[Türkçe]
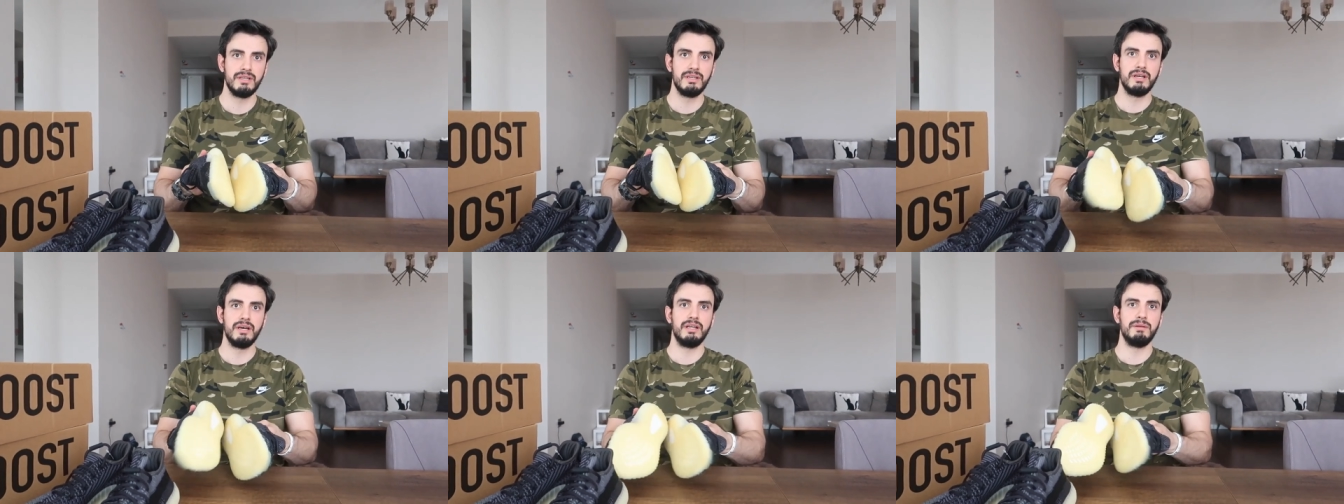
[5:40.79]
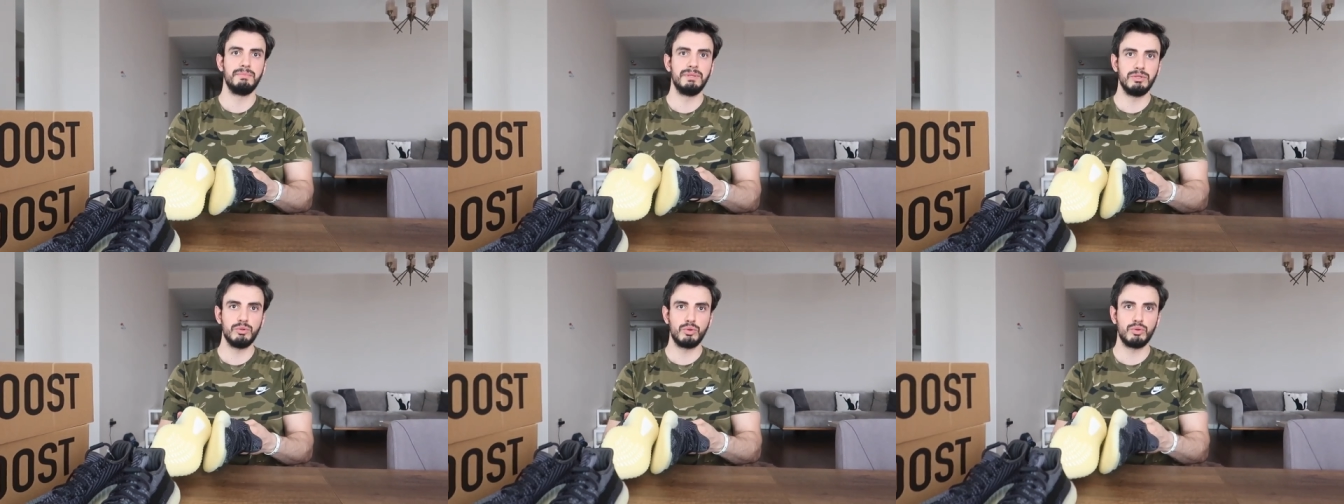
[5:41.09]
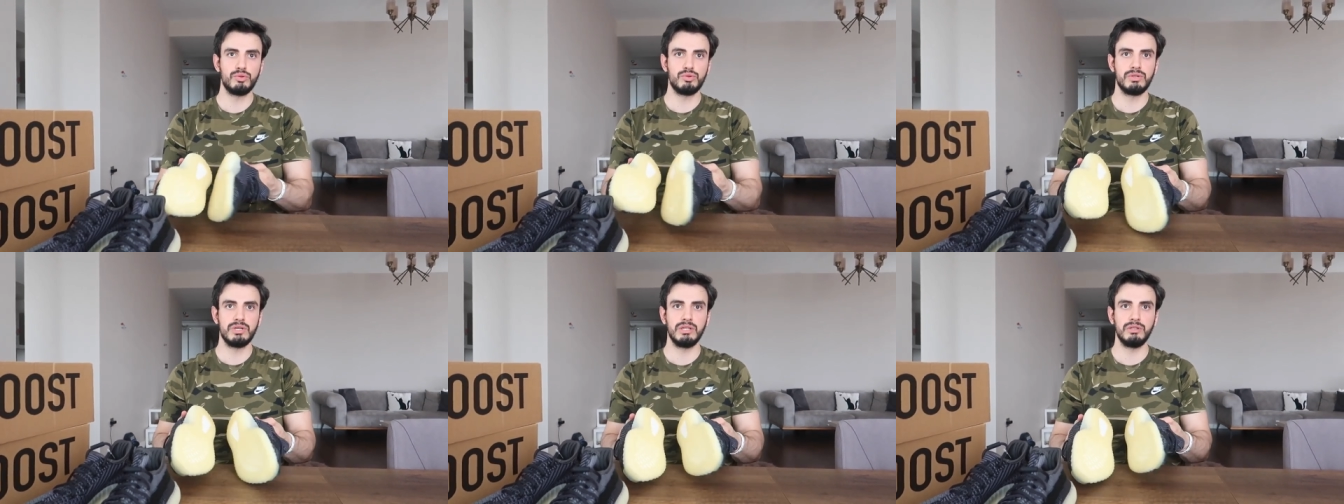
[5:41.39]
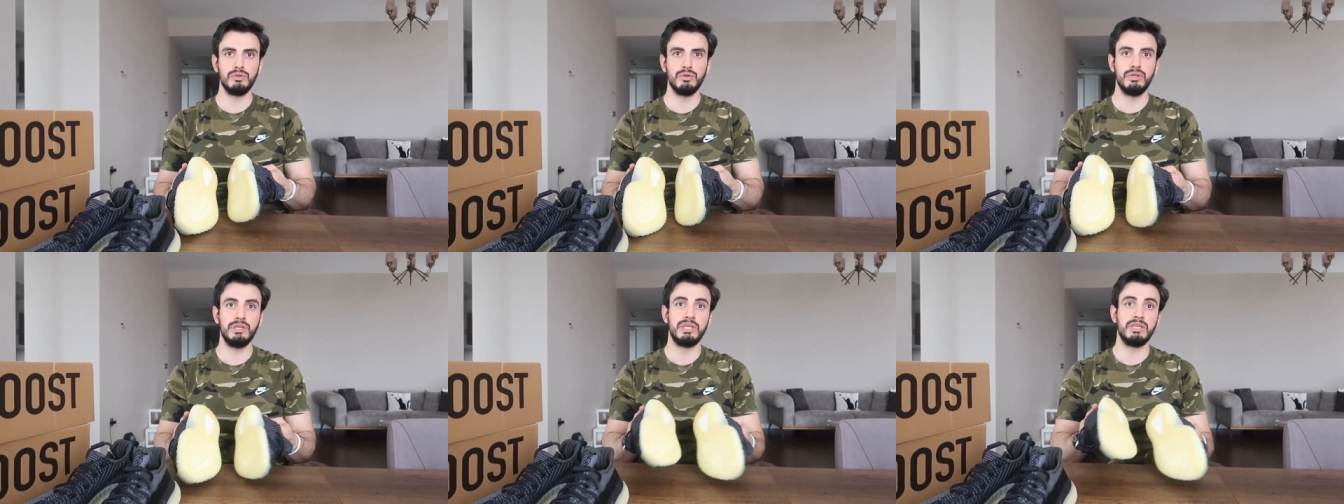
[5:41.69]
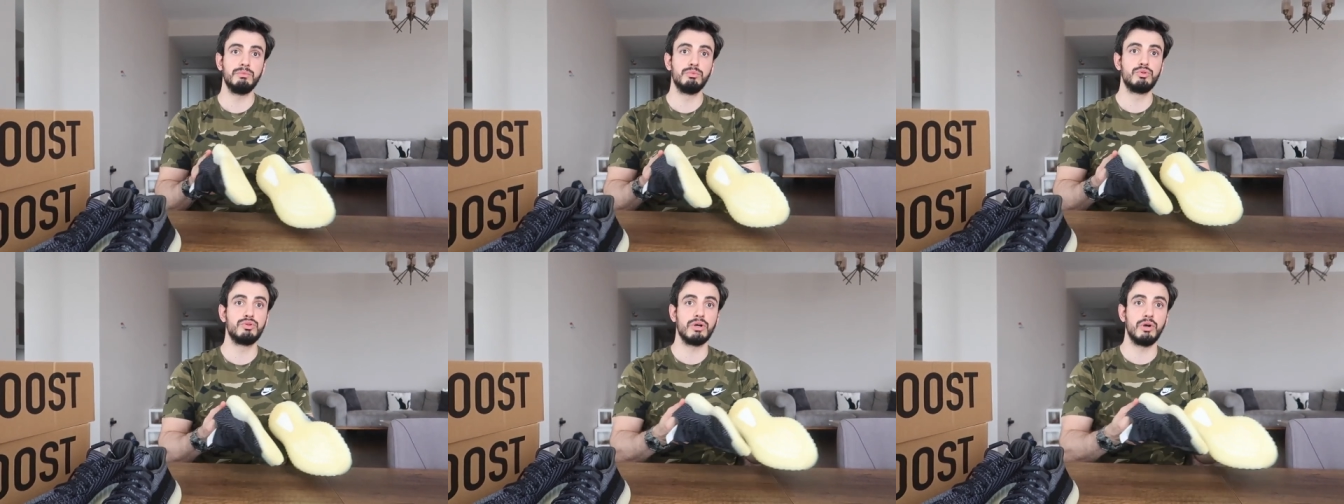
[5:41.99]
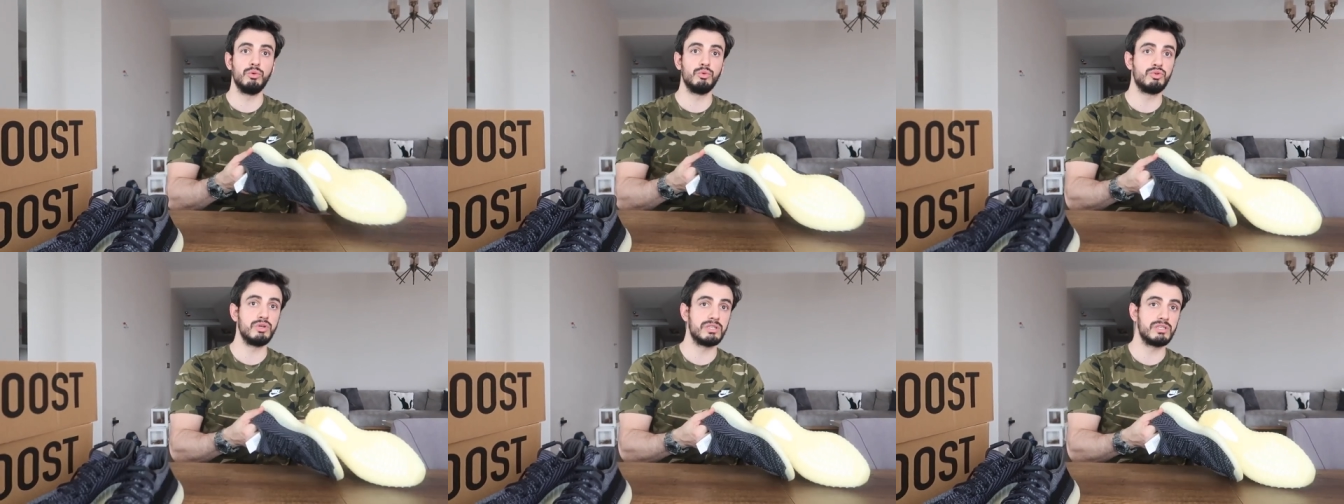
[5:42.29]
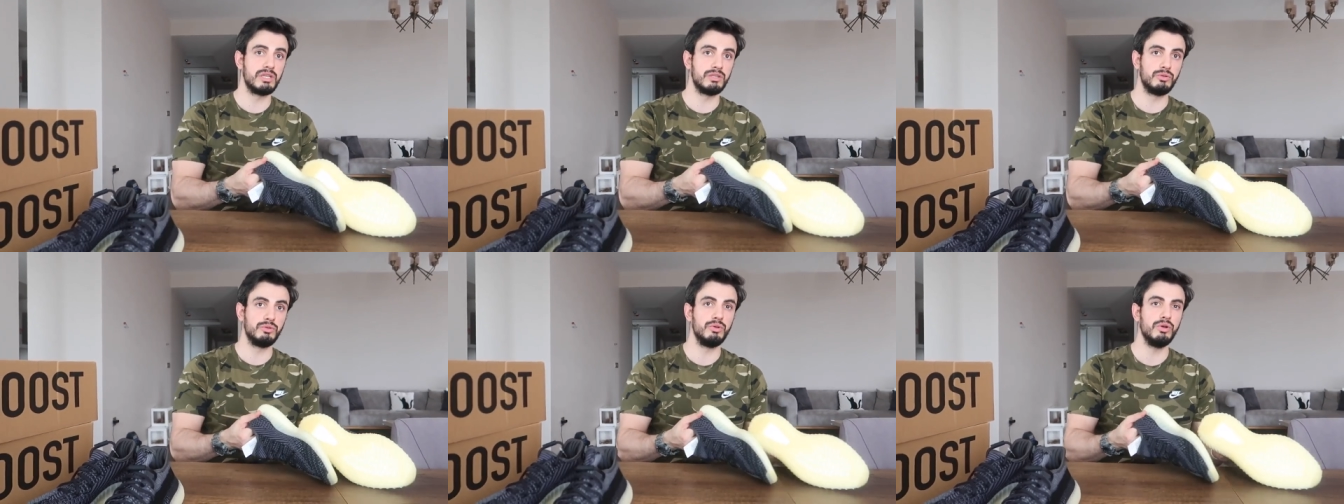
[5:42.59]
Yani 1900'e alıyor 2.5'a 3'e
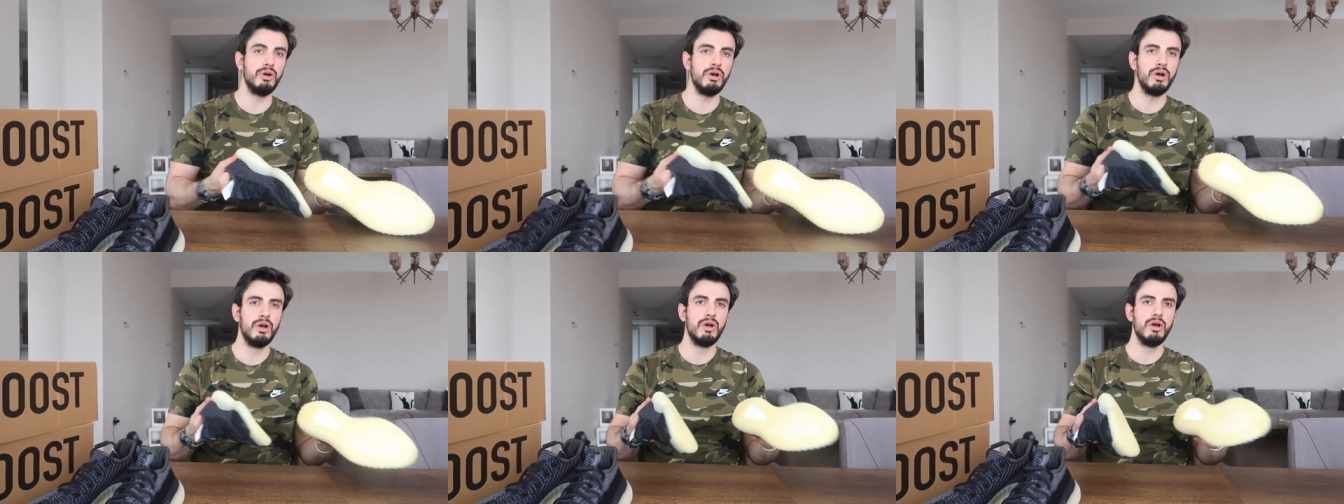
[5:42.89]
satıyor.